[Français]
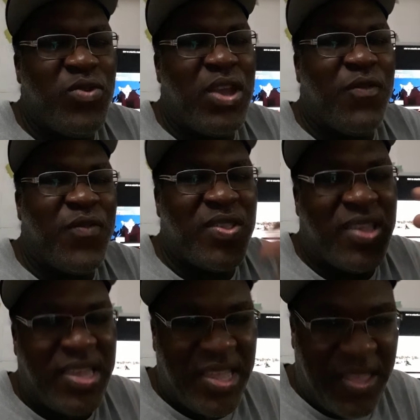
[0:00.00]
il y a un
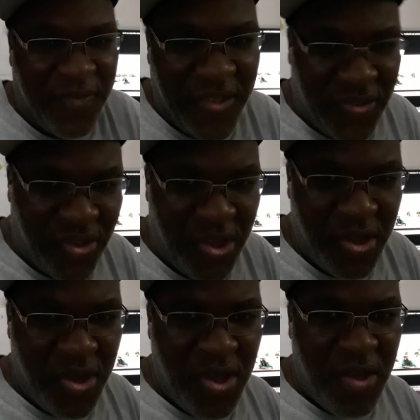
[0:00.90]
Français qui était fâché.
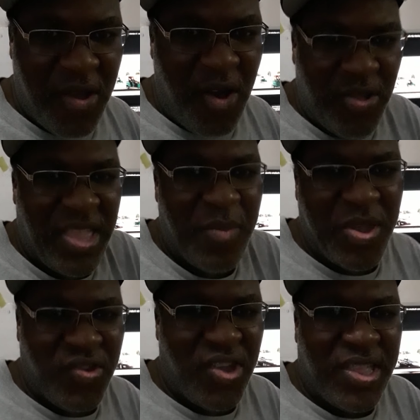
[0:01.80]
Oh, t'es
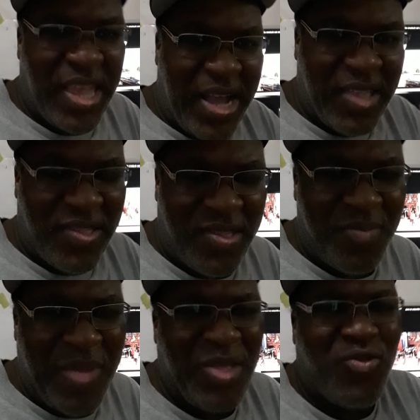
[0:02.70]
méchant, t'es
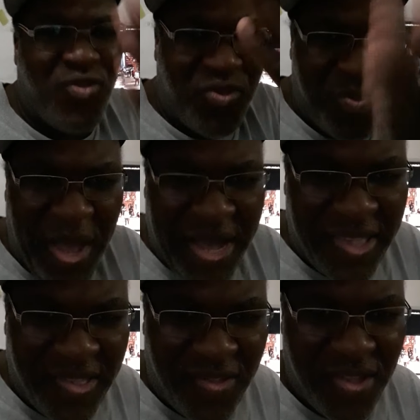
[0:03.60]
raciste. Mais non, je ne suis pas
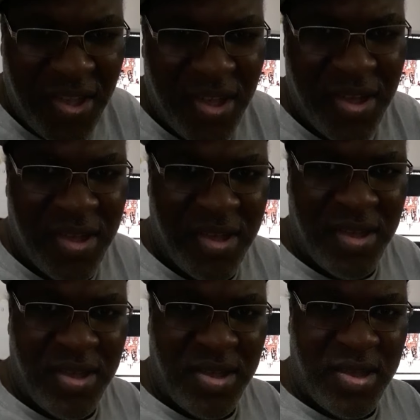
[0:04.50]
raciste.
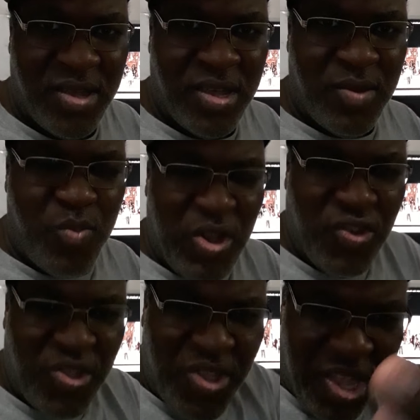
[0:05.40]
Moi,
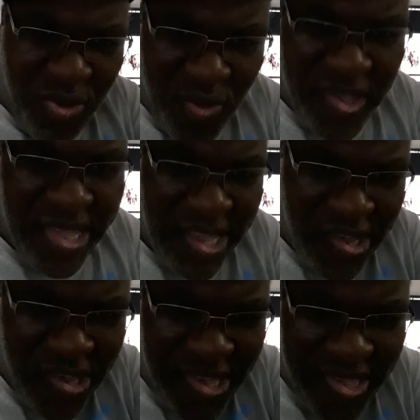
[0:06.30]
je dénonce
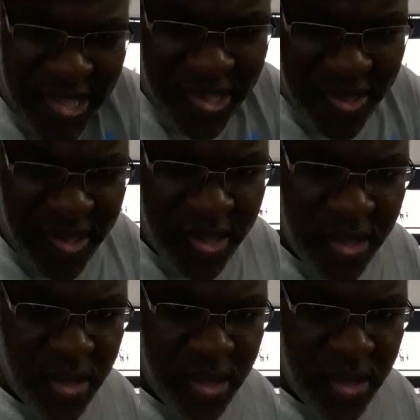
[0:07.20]
l'injustice.